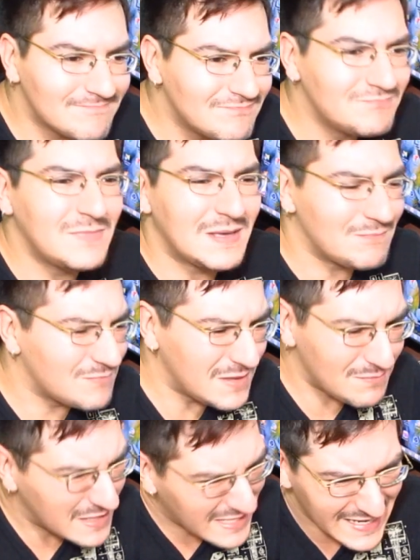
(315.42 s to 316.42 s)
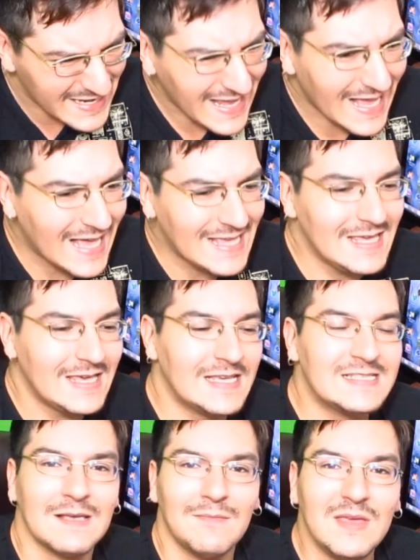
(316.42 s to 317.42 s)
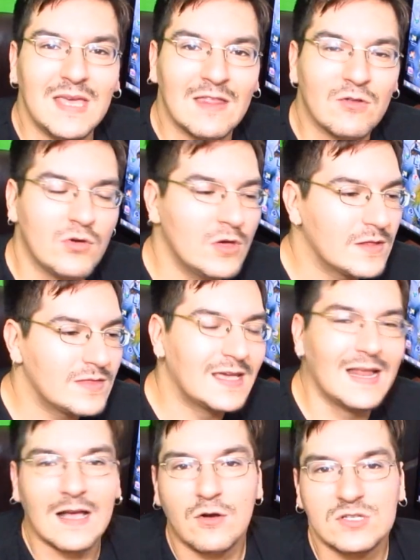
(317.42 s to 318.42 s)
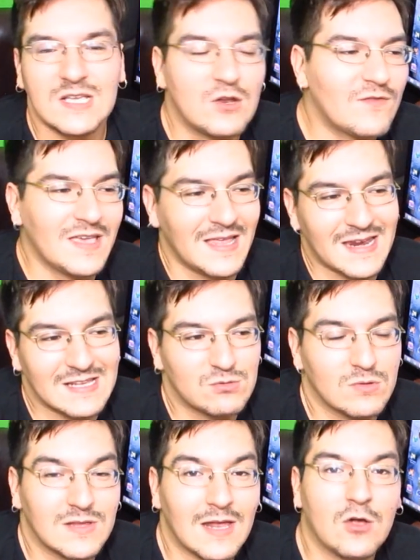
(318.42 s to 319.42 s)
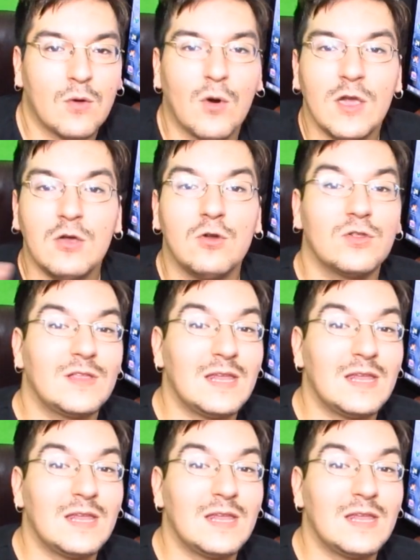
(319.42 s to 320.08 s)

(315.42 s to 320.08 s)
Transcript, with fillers: Me, genera ahí ese miedo de que las cosas no vayan a resultar como ellos lo